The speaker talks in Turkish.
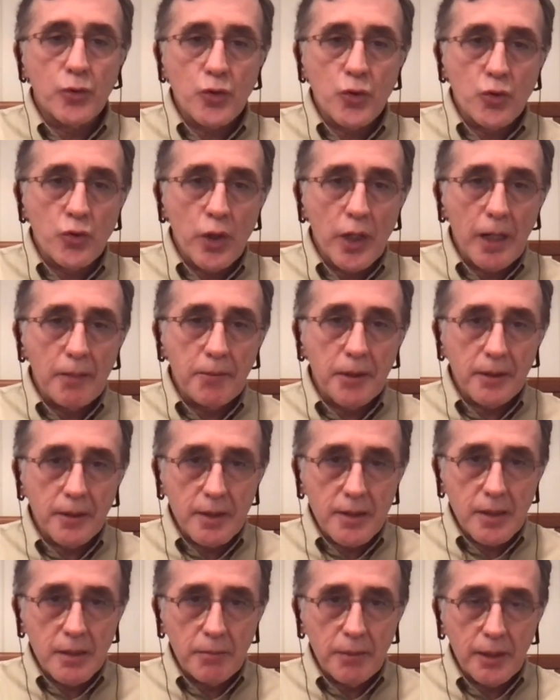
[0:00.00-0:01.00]
Uzun dönemde
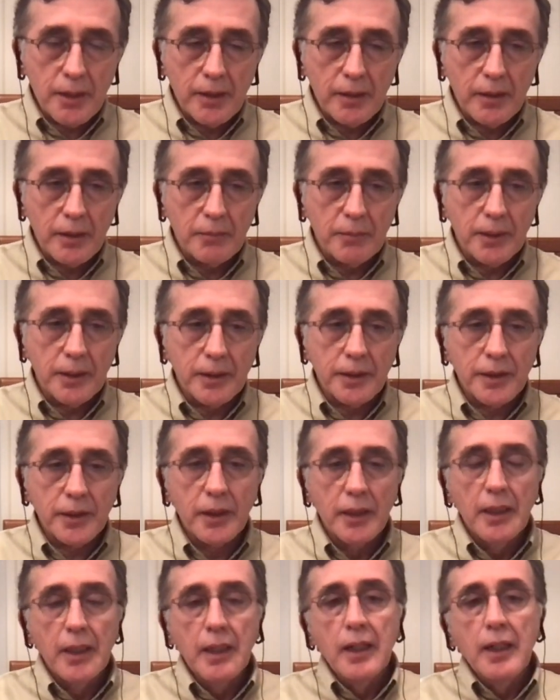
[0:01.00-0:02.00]
nasıl bakılabilir?
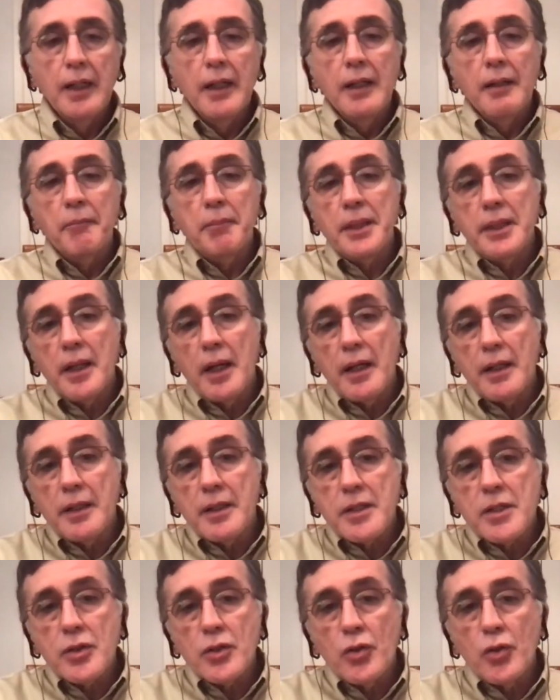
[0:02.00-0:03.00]
Bir
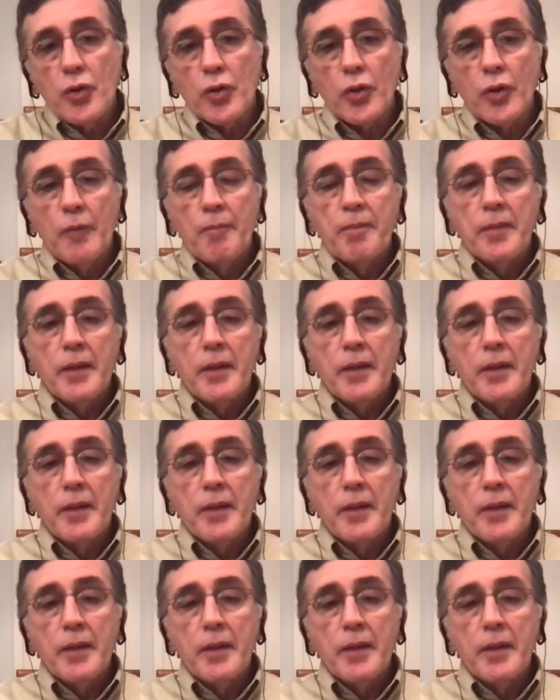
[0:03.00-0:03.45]
tanesi o.